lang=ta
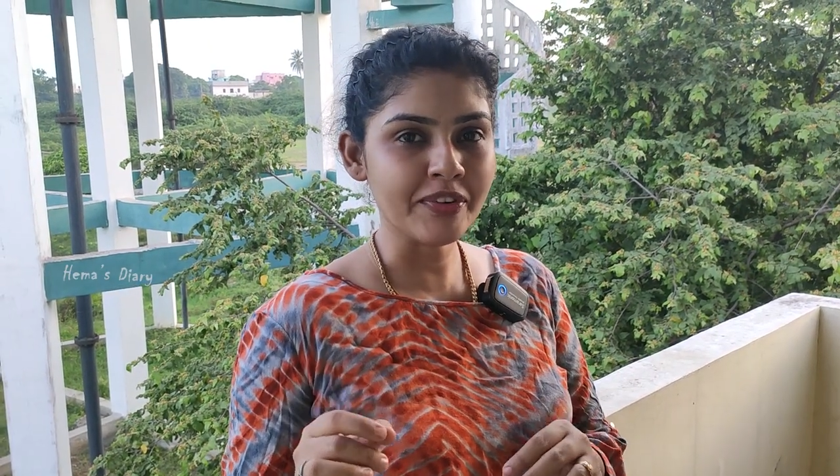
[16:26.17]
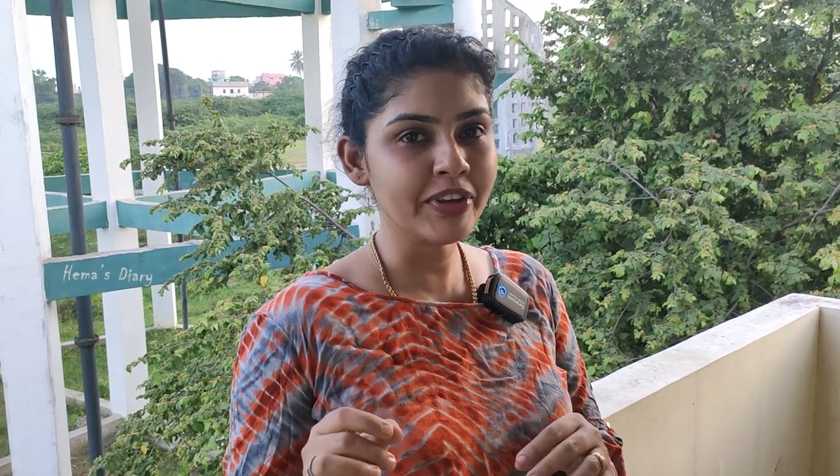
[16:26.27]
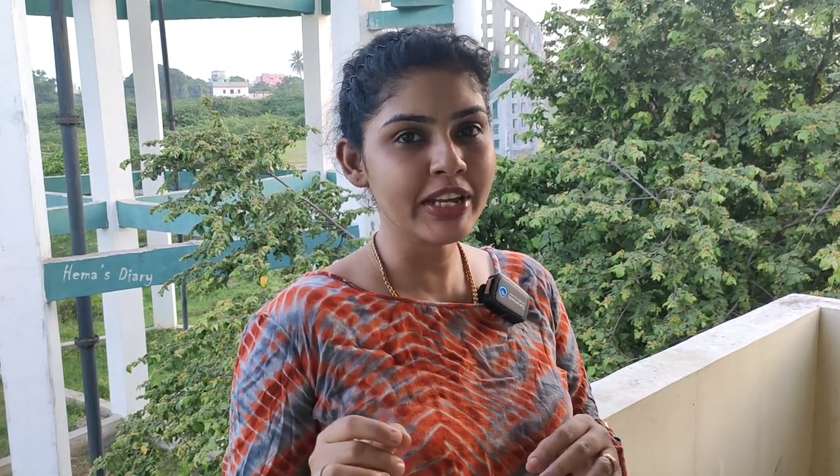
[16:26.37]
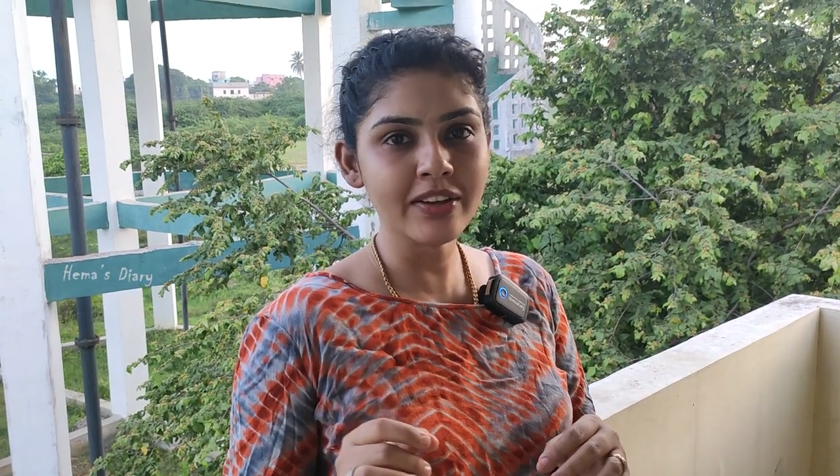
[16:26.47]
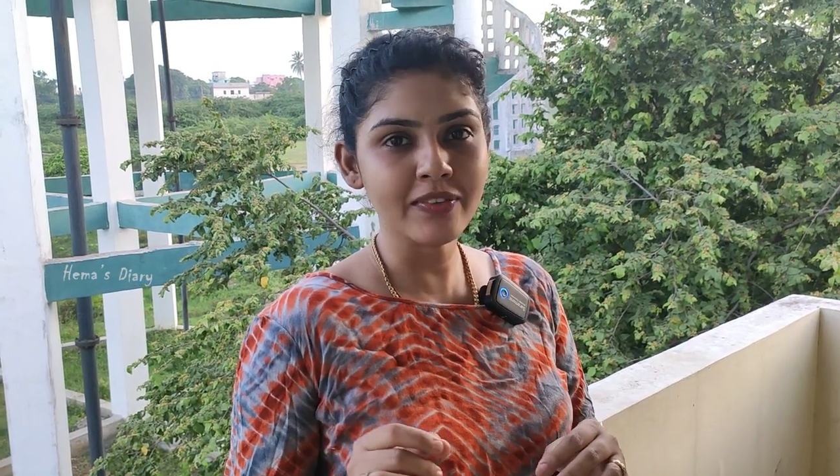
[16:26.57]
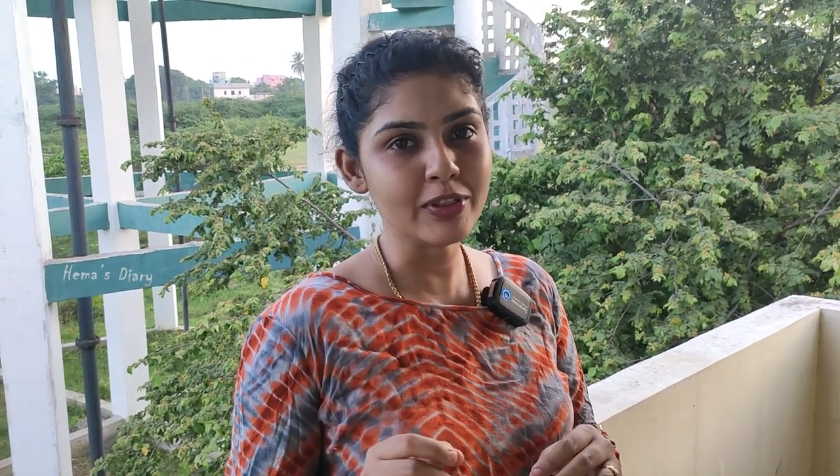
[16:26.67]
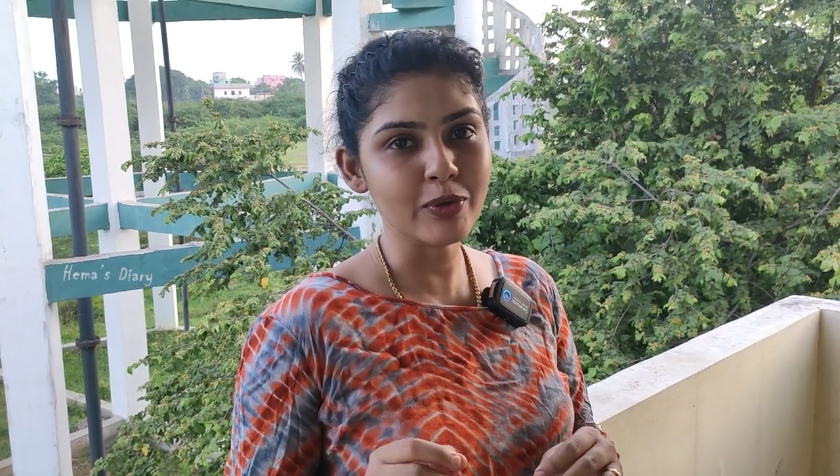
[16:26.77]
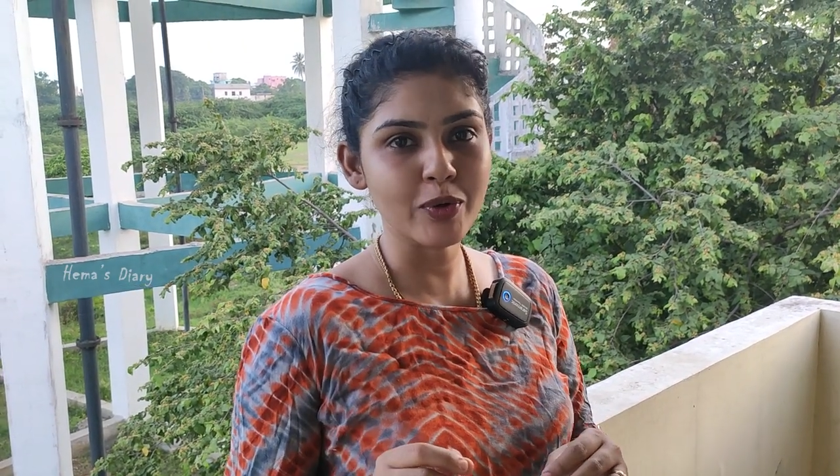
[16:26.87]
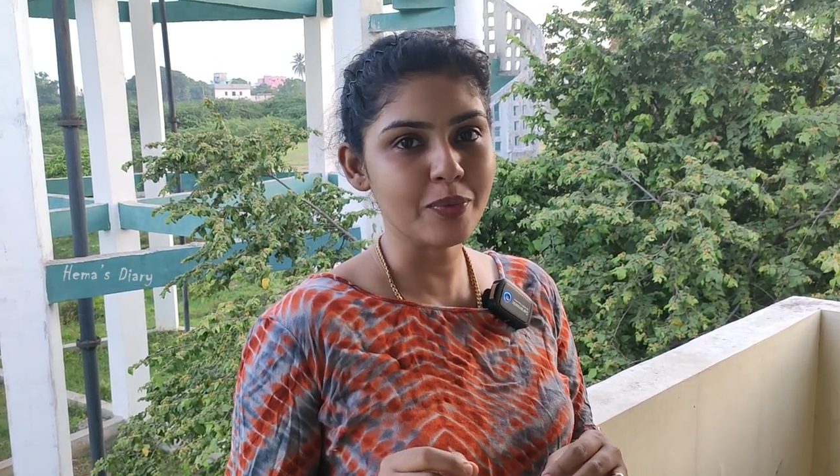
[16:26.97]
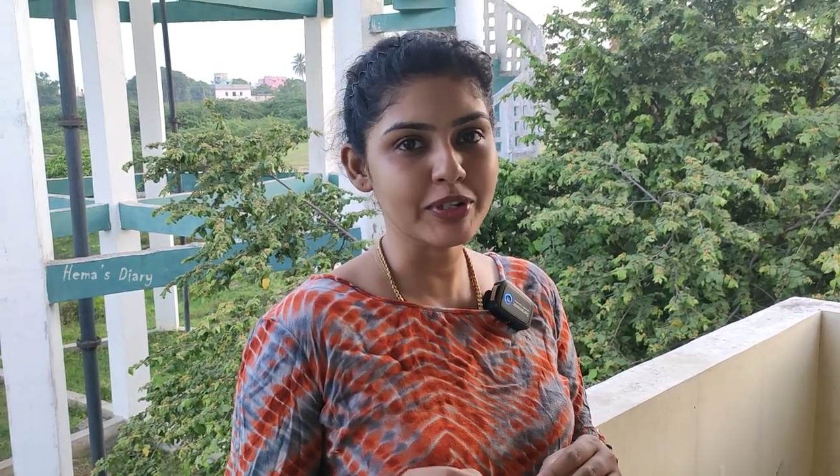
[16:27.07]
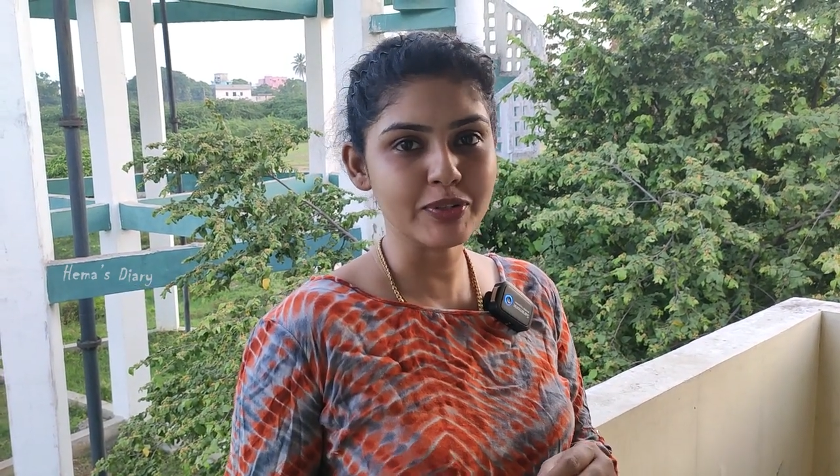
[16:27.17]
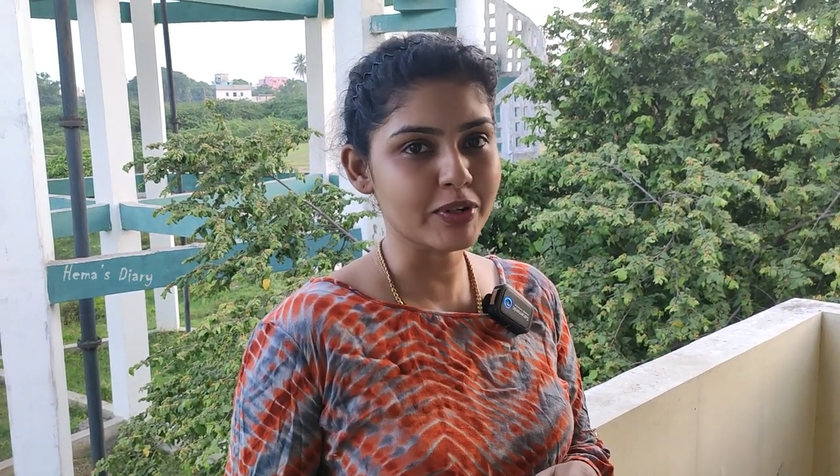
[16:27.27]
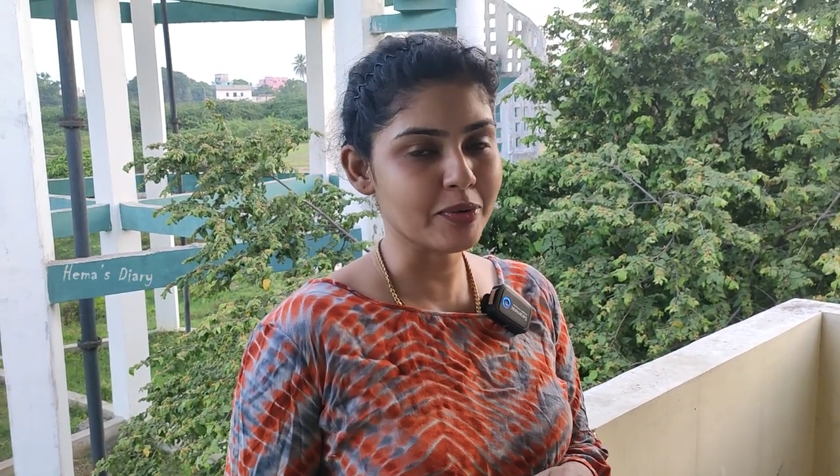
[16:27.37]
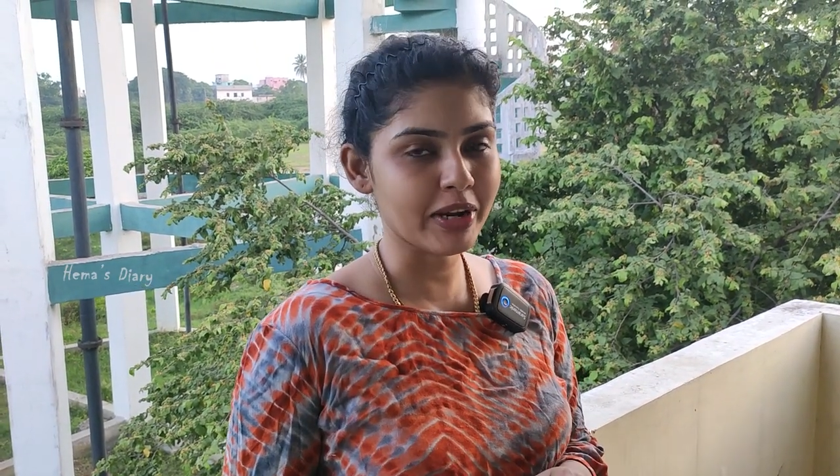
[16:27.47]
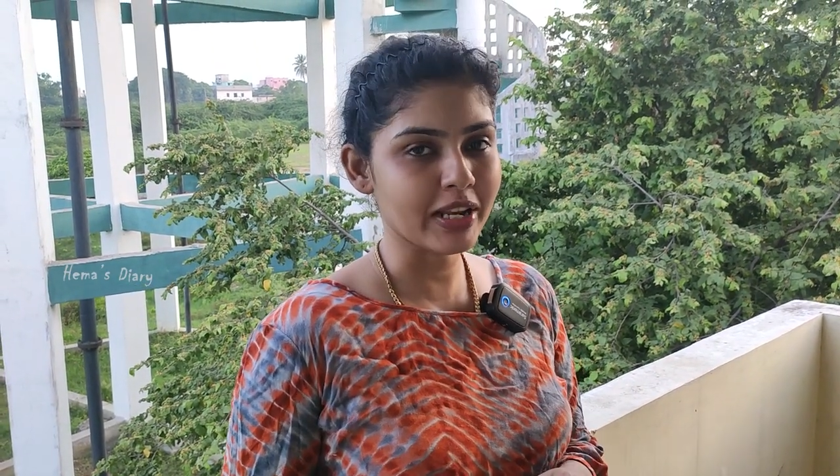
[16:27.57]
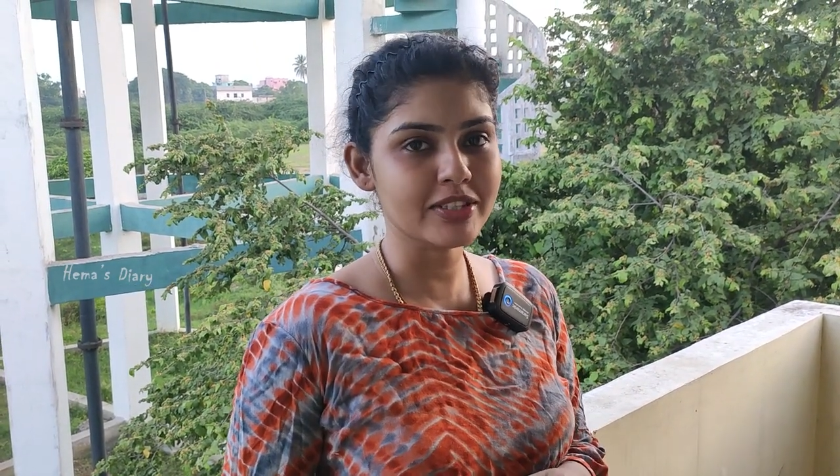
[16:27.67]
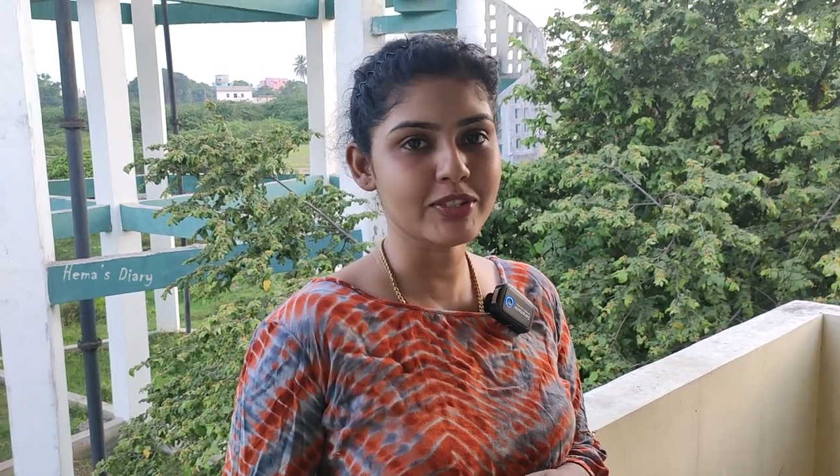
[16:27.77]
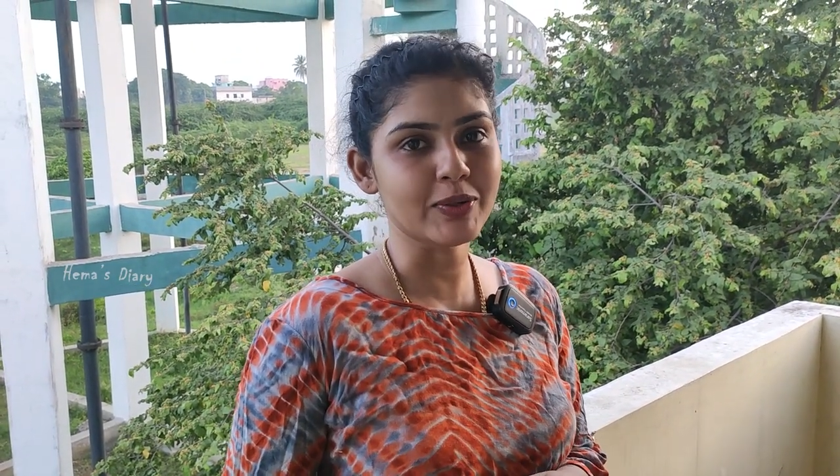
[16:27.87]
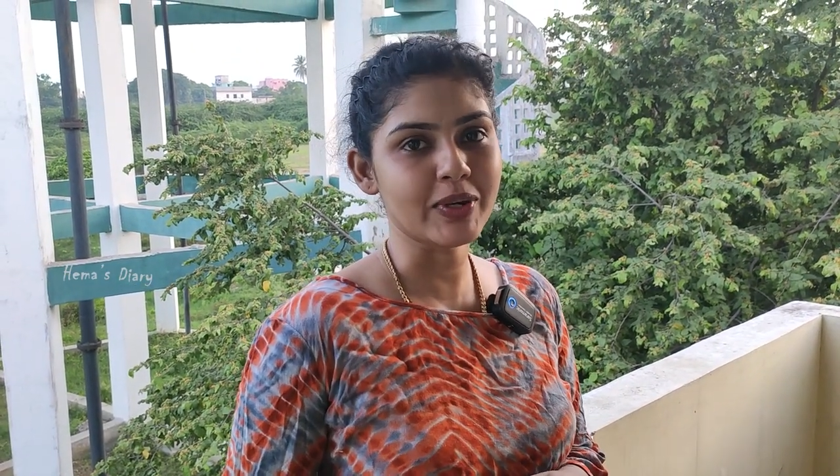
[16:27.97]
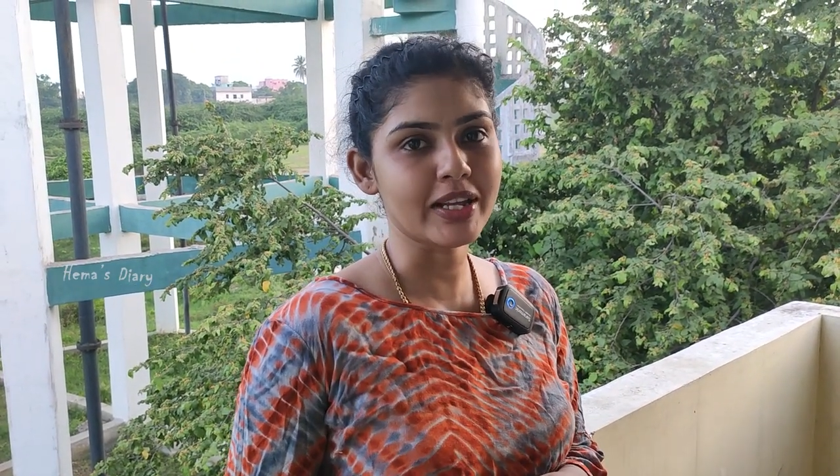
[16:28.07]
ஒன் வீக்கில் வந்துடும் அப்படின்னு சொல்லிட்டு
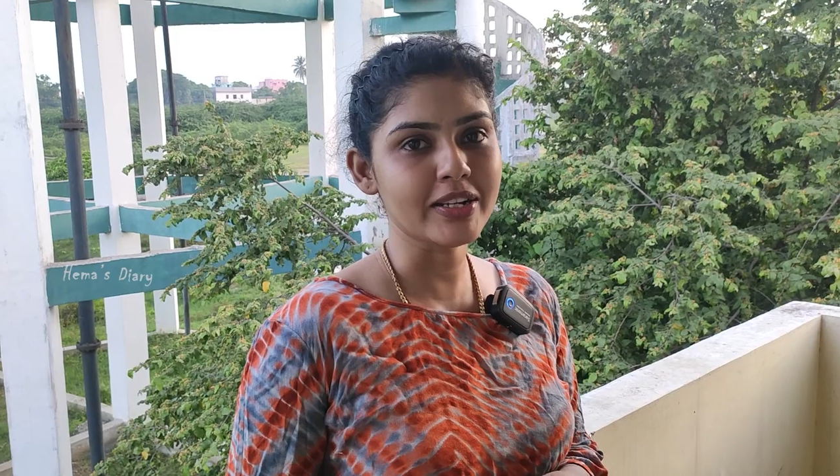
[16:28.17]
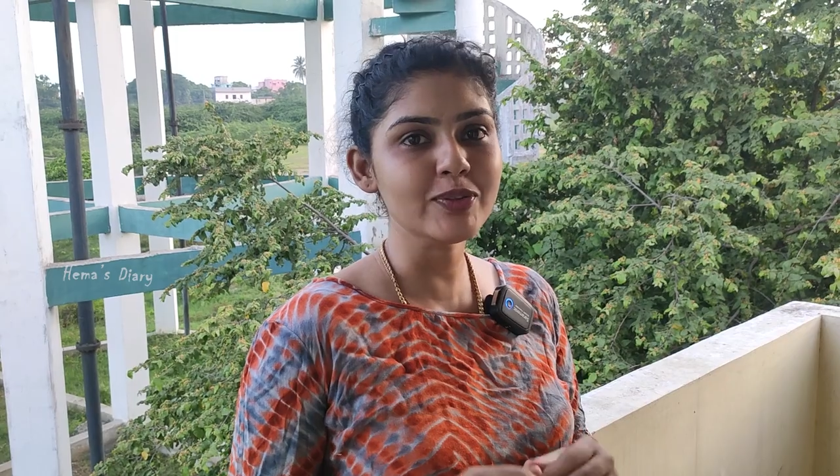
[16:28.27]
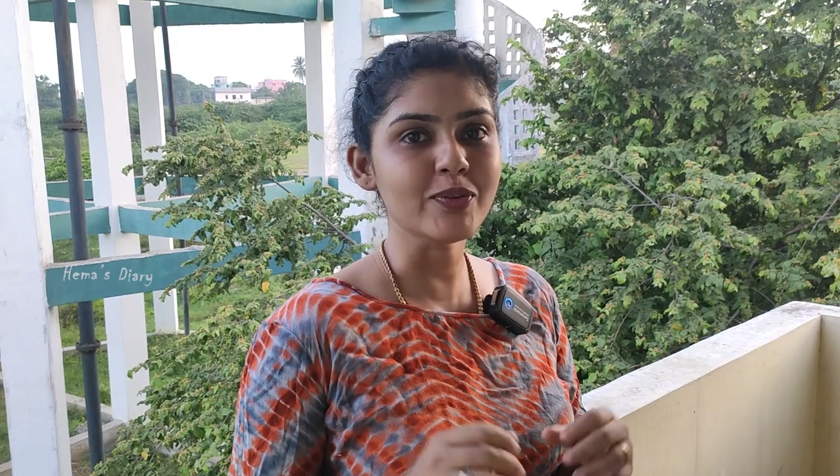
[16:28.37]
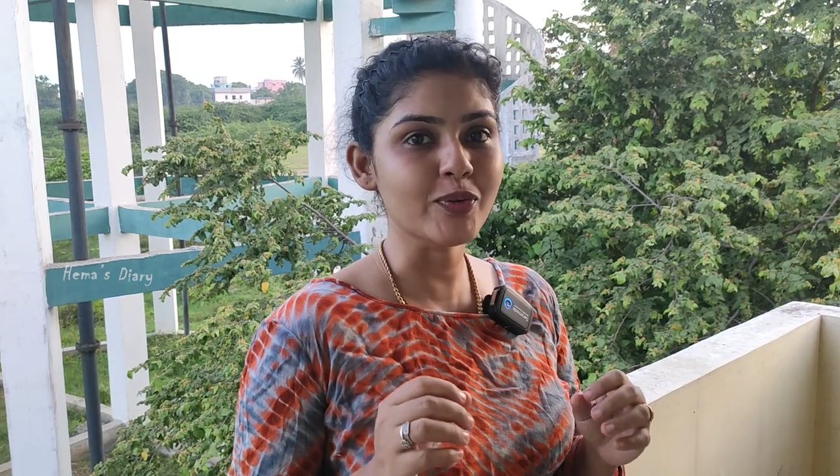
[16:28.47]
பாலாஜி சொன்னார்